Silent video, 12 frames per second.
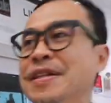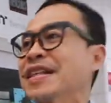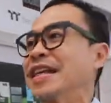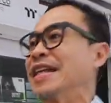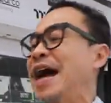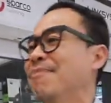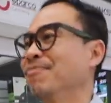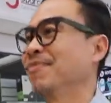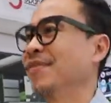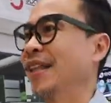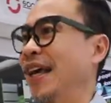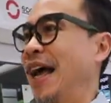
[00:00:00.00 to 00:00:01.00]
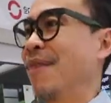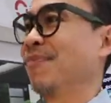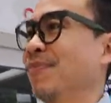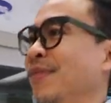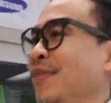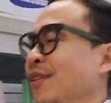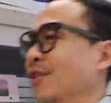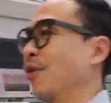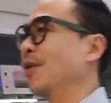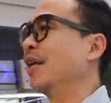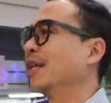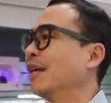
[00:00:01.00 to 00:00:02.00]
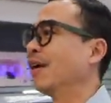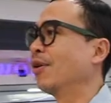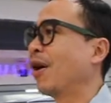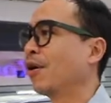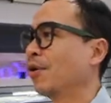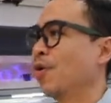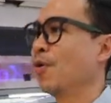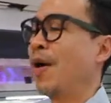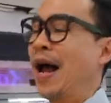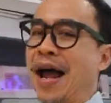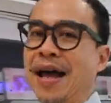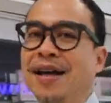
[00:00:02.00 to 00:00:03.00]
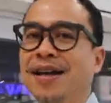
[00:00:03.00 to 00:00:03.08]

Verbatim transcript: เป็นสีดำนะครับตัวนี้เดี๋ยวลองดูว่า